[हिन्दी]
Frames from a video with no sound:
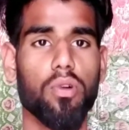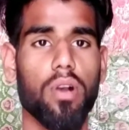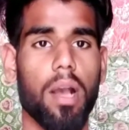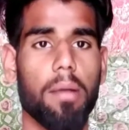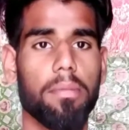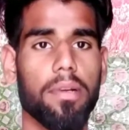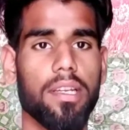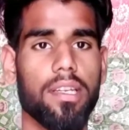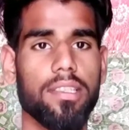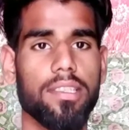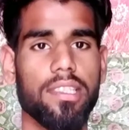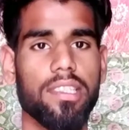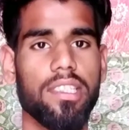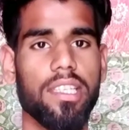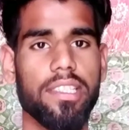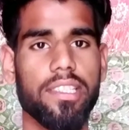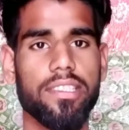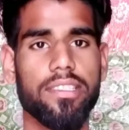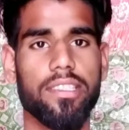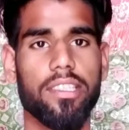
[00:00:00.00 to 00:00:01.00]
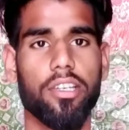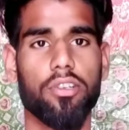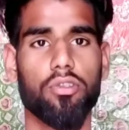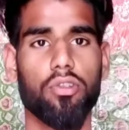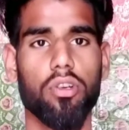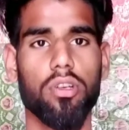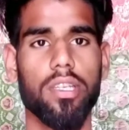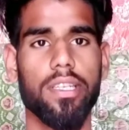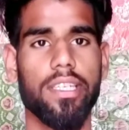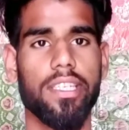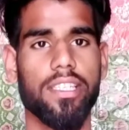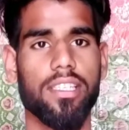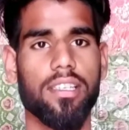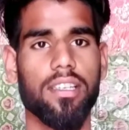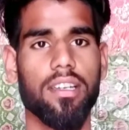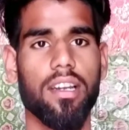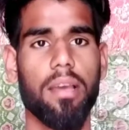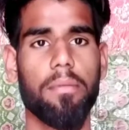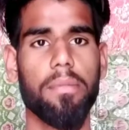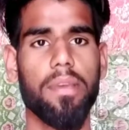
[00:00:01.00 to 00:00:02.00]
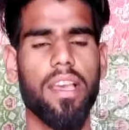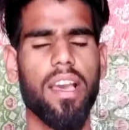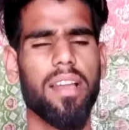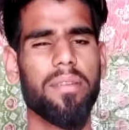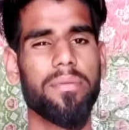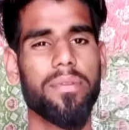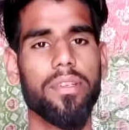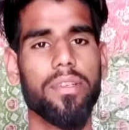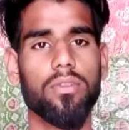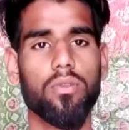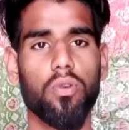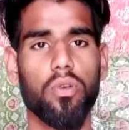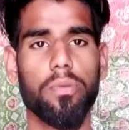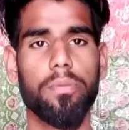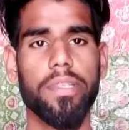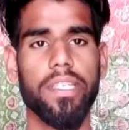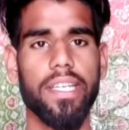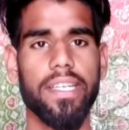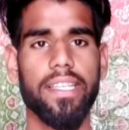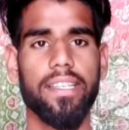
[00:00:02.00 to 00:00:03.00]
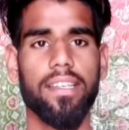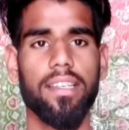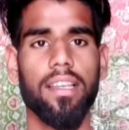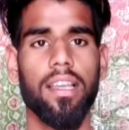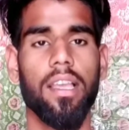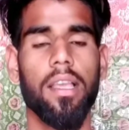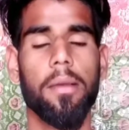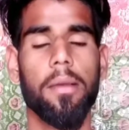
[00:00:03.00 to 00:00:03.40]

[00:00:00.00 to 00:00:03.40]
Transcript: काम करना चाहिए जैसे टिकटॉक है इंस्टाग्राम है या फिर कोई भी कैटेगरी